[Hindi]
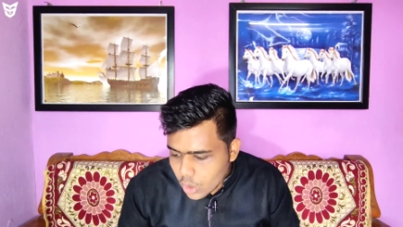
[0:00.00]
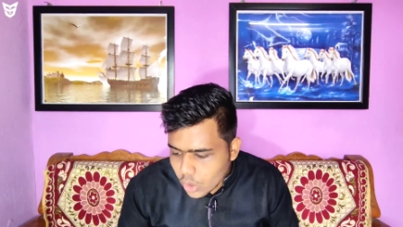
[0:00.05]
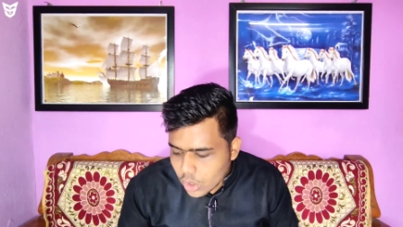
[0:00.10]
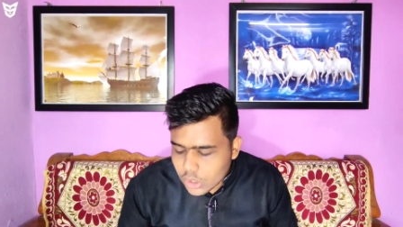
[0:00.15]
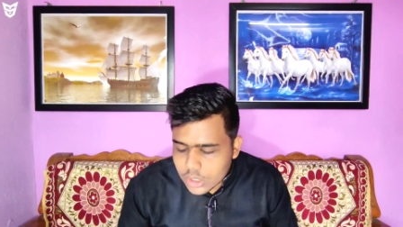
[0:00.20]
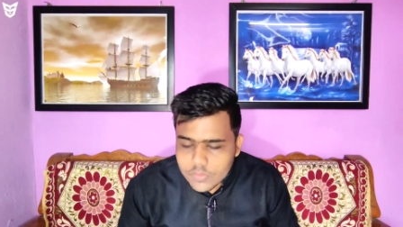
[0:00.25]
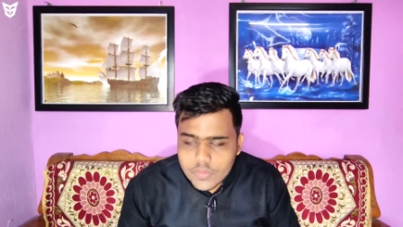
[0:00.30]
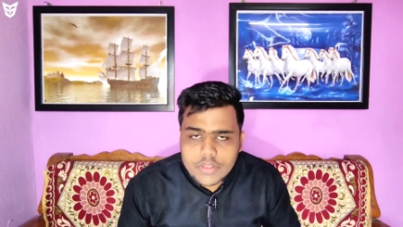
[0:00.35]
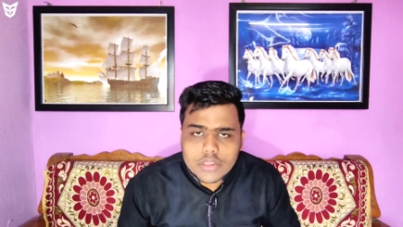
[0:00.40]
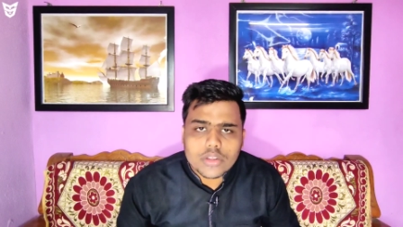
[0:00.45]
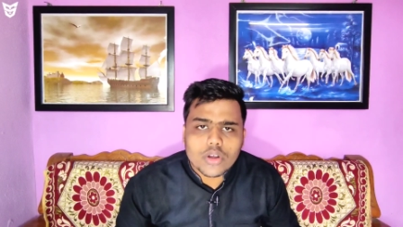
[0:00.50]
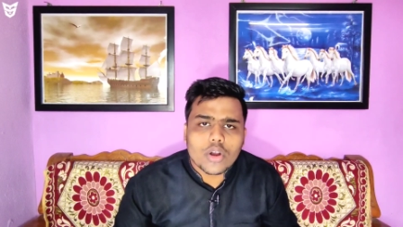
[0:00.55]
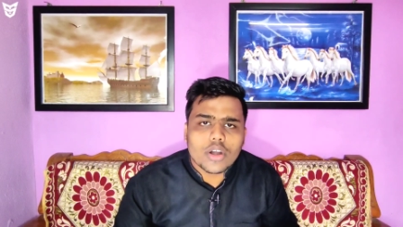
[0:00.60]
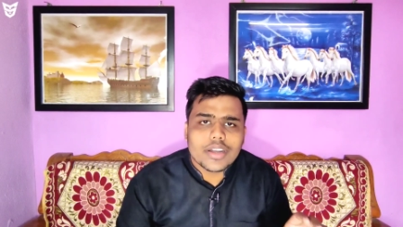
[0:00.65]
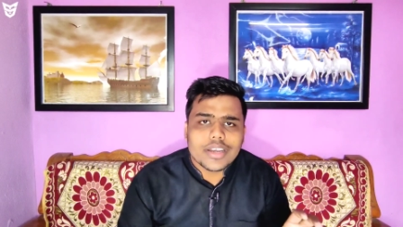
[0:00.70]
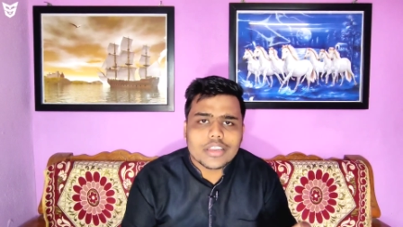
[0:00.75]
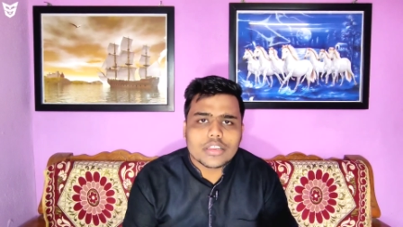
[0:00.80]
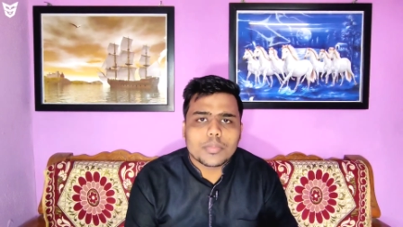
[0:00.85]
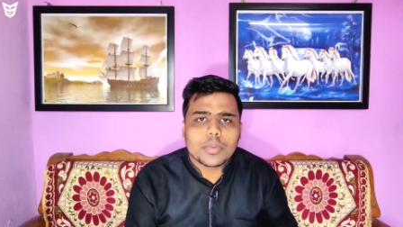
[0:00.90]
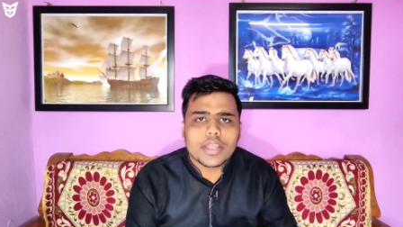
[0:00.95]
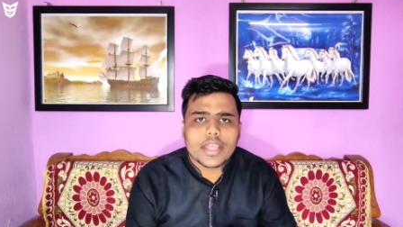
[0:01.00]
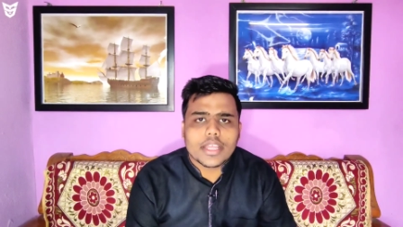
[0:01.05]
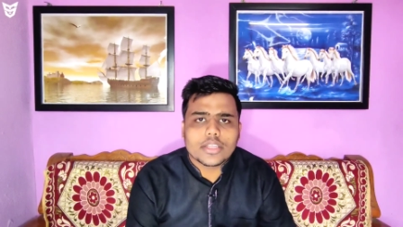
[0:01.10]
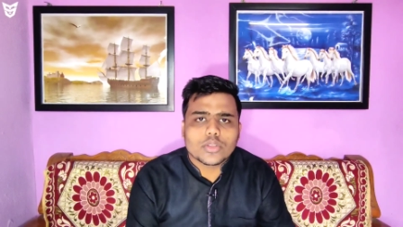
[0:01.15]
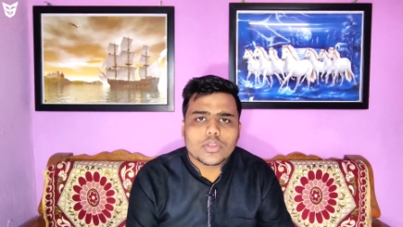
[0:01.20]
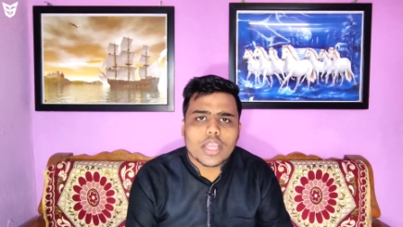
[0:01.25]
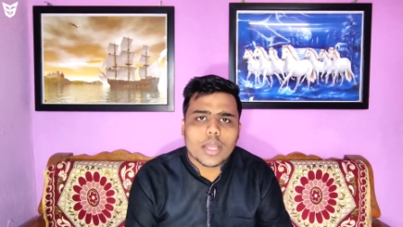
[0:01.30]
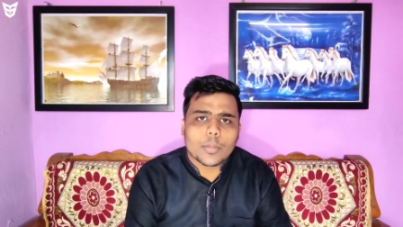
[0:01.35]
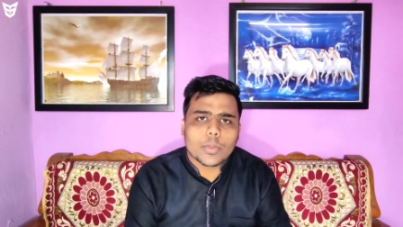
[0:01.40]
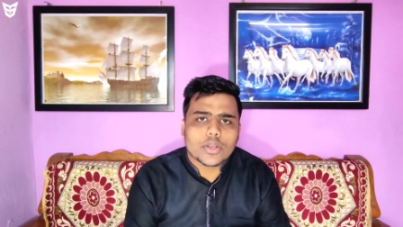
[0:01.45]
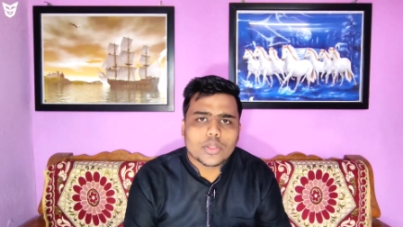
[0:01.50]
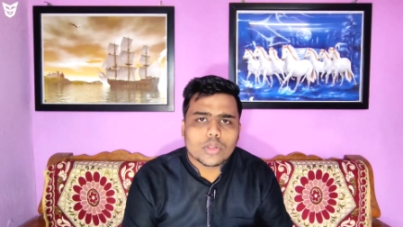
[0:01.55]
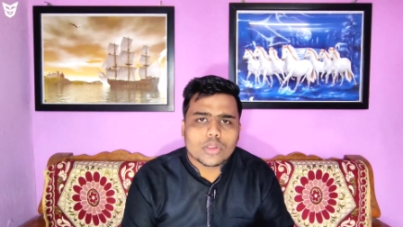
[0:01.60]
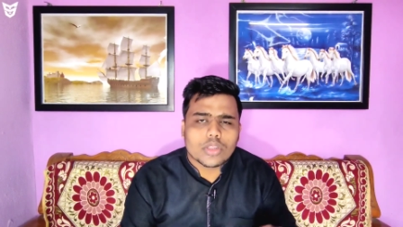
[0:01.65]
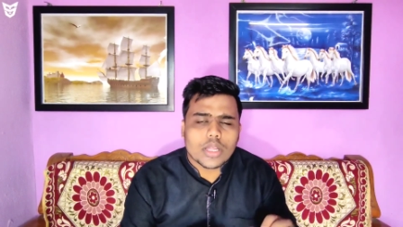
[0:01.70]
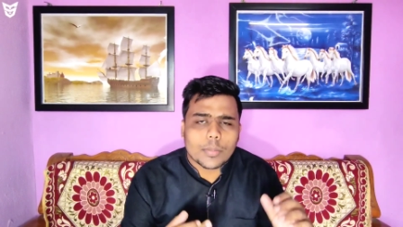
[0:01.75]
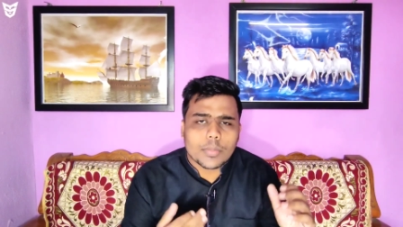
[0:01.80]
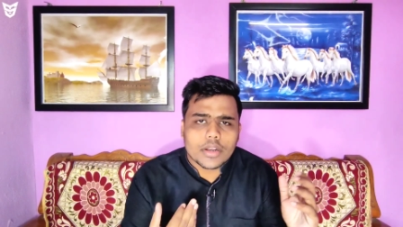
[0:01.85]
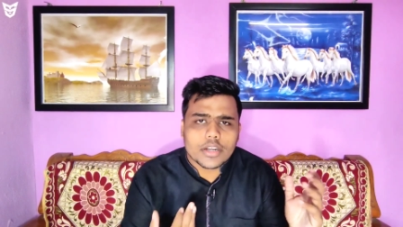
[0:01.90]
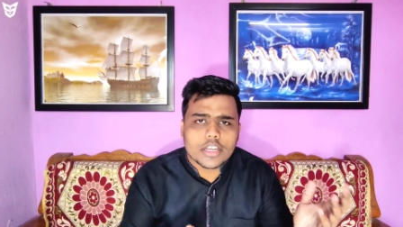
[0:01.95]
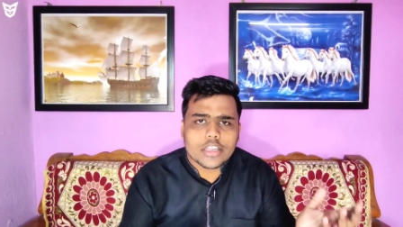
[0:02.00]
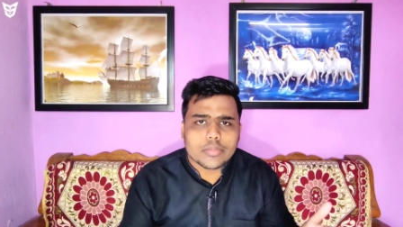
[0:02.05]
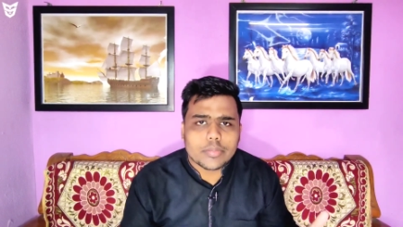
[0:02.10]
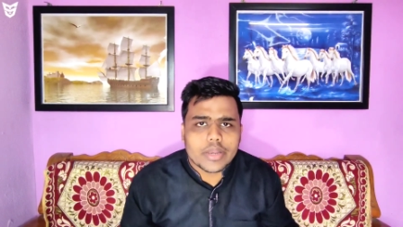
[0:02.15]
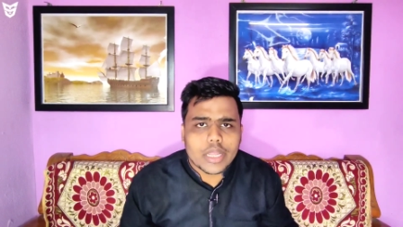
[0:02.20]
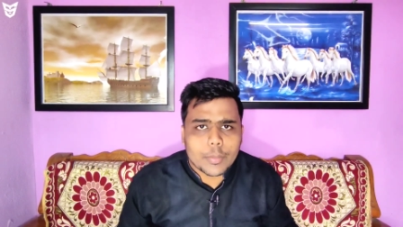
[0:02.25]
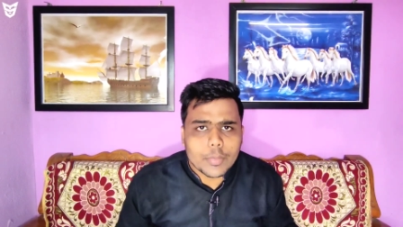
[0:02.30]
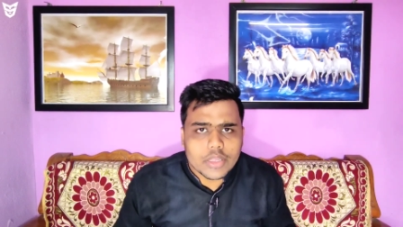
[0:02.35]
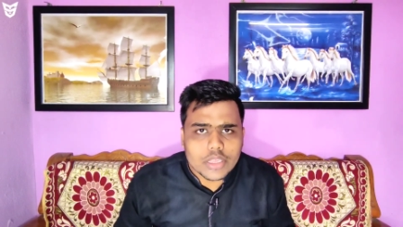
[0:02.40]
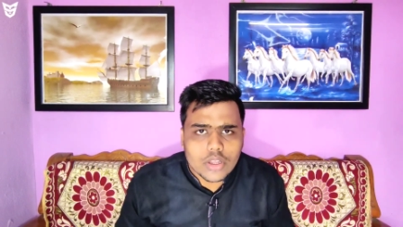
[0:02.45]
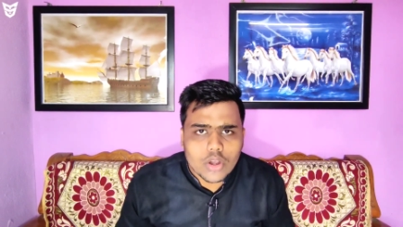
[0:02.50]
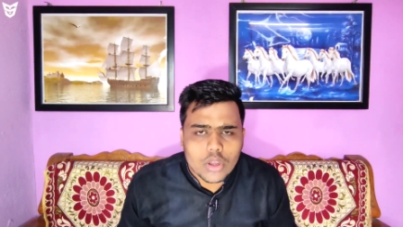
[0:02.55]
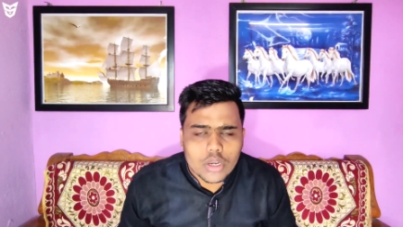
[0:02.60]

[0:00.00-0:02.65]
ऑलवेज ऑन डिस्प्ले है तो यहाँ पर दोस्तों आपका डिस्प्ले हमेशा